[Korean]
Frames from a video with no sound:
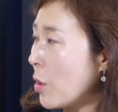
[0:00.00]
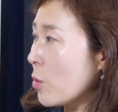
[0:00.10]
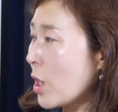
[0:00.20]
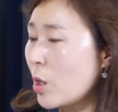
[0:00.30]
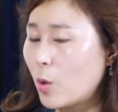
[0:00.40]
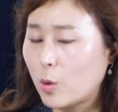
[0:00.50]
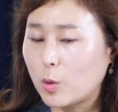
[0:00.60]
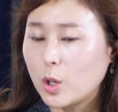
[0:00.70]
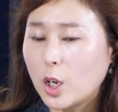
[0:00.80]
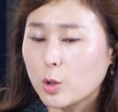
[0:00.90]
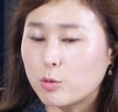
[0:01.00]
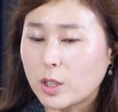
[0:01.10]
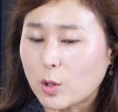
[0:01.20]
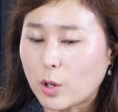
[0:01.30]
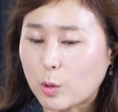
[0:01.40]
카카오
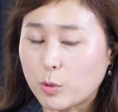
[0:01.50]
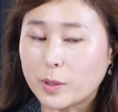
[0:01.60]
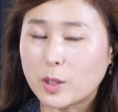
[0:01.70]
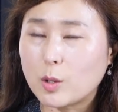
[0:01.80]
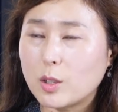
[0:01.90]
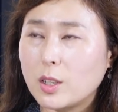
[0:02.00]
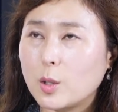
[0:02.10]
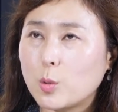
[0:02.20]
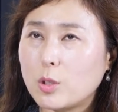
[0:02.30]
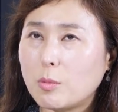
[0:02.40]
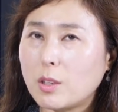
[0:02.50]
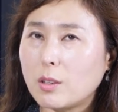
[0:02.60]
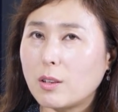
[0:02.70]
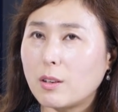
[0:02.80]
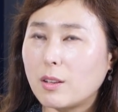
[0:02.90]
중에서라고 물어봤더니 손님이
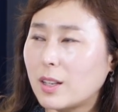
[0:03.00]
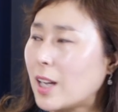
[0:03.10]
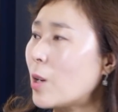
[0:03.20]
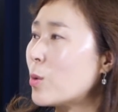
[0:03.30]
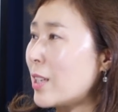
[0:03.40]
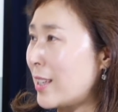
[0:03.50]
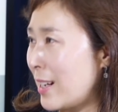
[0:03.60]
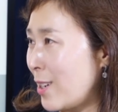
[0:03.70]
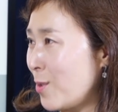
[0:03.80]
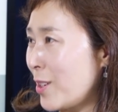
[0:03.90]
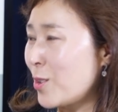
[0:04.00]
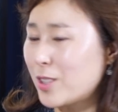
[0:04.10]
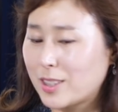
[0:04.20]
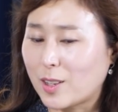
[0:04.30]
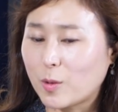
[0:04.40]
카카오 사달라고 막
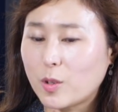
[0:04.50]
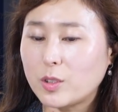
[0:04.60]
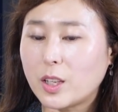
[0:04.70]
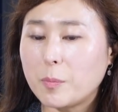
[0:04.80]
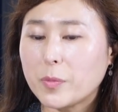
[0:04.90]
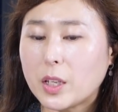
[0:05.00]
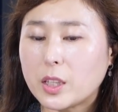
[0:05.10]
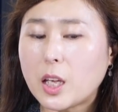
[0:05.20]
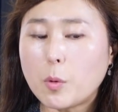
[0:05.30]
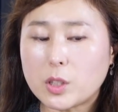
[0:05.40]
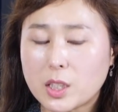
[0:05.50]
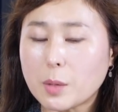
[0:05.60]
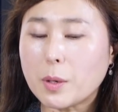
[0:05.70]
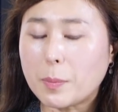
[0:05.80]
이러시더라고요. 근데 음. 네이버 진짜 많이